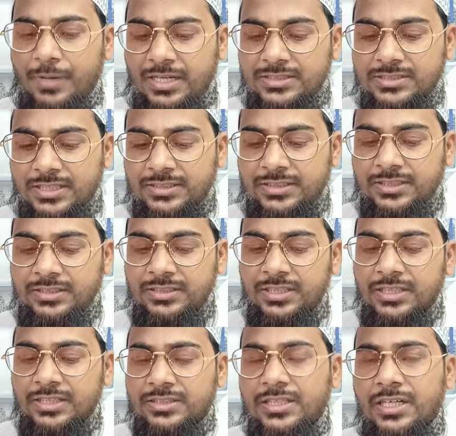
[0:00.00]
पाँच अदद
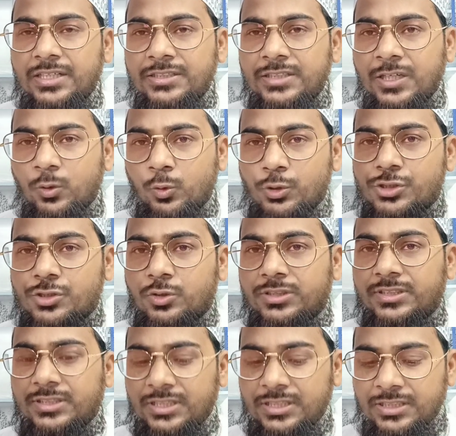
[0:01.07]
धनिया खुश्क
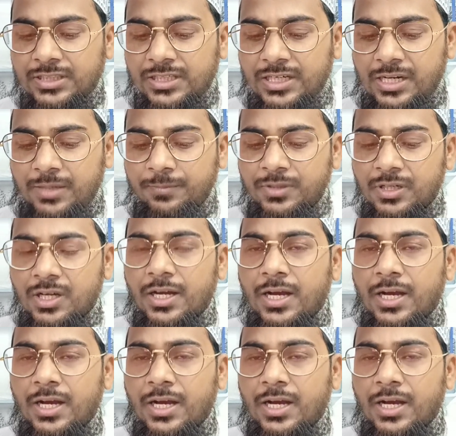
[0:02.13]
तीन ग्राम